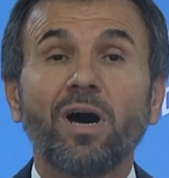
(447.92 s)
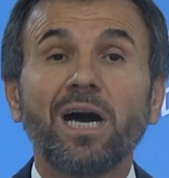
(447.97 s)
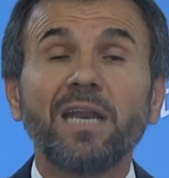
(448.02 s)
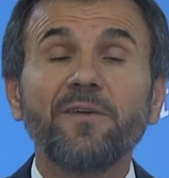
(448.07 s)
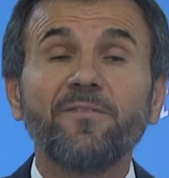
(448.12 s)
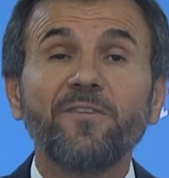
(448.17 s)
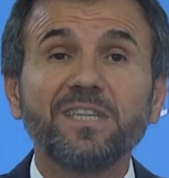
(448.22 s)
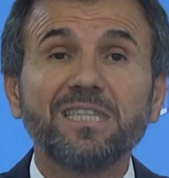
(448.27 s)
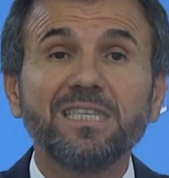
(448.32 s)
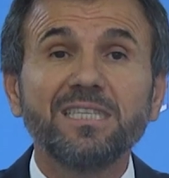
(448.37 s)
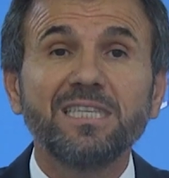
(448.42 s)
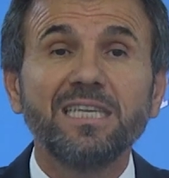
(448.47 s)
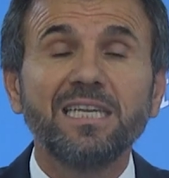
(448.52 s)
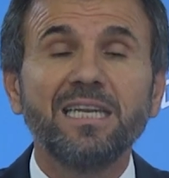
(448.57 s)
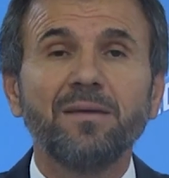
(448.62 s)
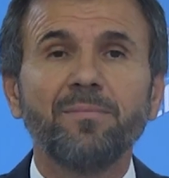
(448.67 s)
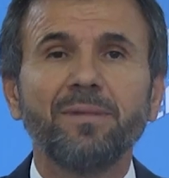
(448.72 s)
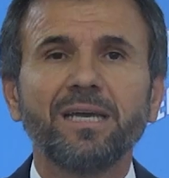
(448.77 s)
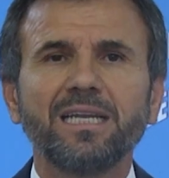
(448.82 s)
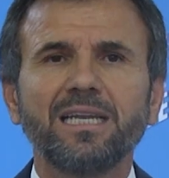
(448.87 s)
Muhalefeti
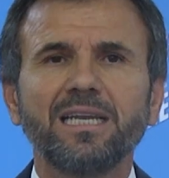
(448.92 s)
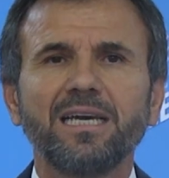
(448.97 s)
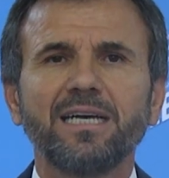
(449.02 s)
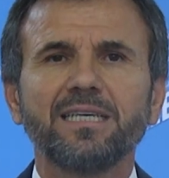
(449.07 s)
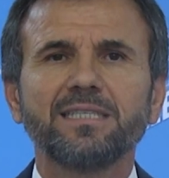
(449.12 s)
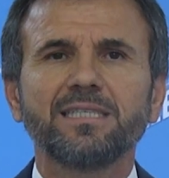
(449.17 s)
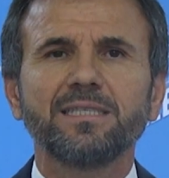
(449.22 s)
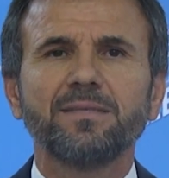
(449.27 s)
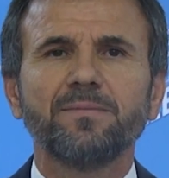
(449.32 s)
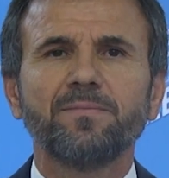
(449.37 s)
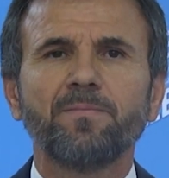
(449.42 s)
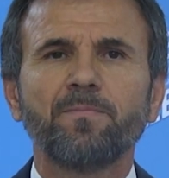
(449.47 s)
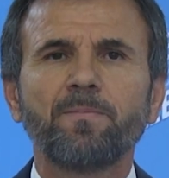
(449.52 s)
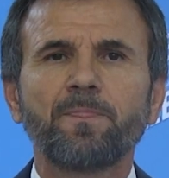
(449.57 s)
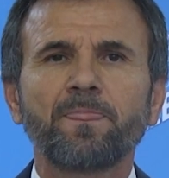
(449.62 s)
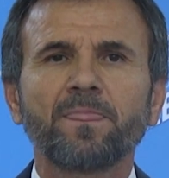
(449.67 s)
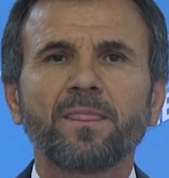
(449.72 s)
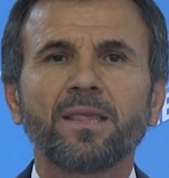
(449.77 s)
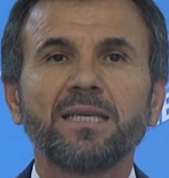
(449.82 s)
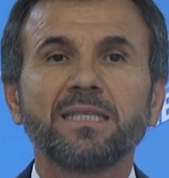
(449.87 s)
dinlemek
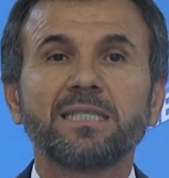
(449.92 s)
lazım.